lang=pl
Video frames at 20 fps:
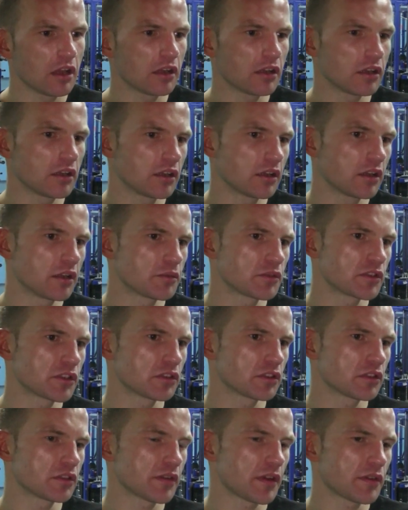E,
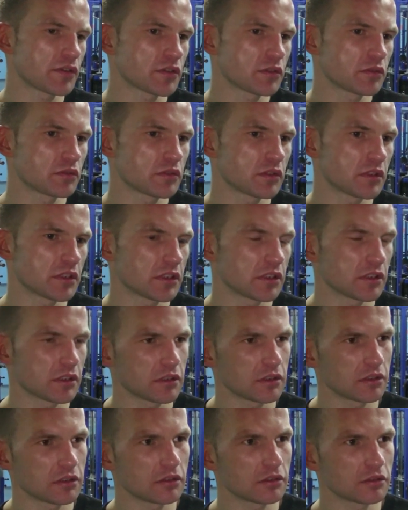przygotowawczym,
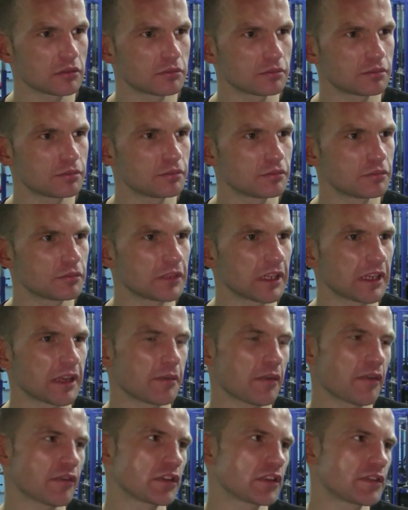który no, tak
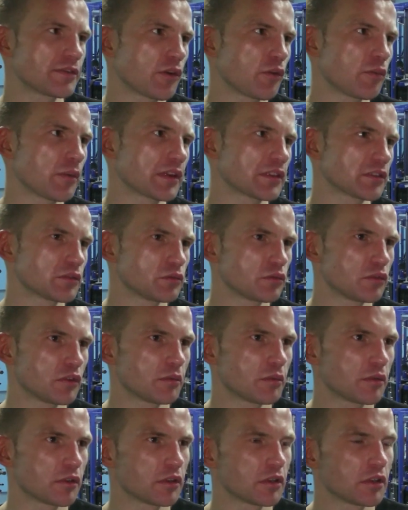naprawdę trwał bardzo
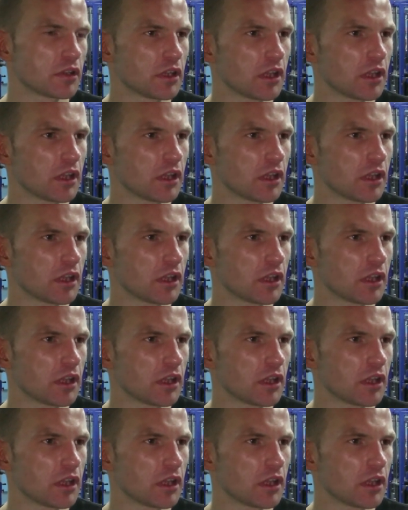długo, bo,